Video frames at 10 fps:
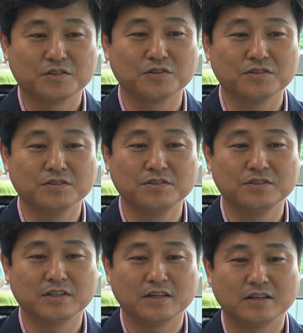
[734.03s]
저는 늘
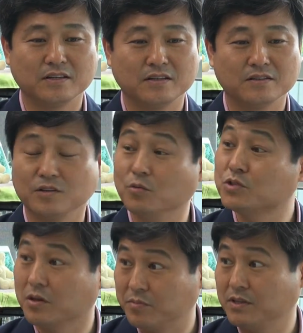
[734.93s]
이제, 너무
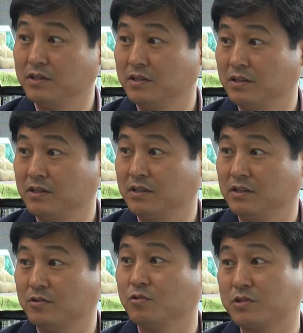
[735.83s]

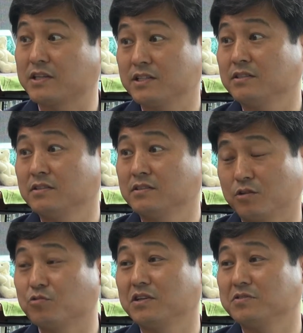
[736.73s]
재미있고 사실은
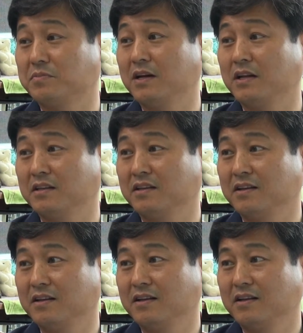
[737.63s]
죄송하지만
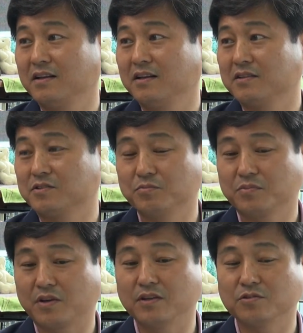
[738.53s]
좀
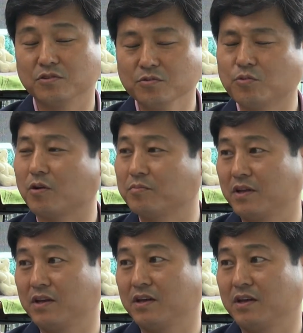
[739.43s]
개인적으로 너무
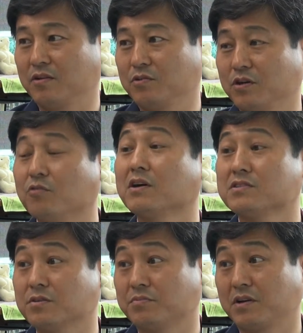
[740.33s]
보람되고
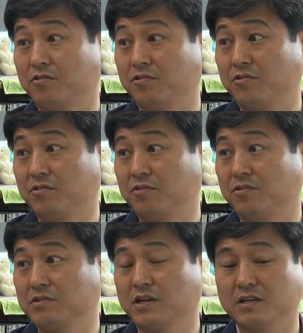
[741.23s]

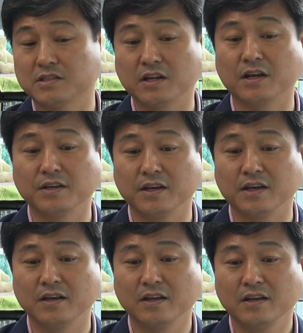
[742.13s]
영광스럽다고 제가 제 나이에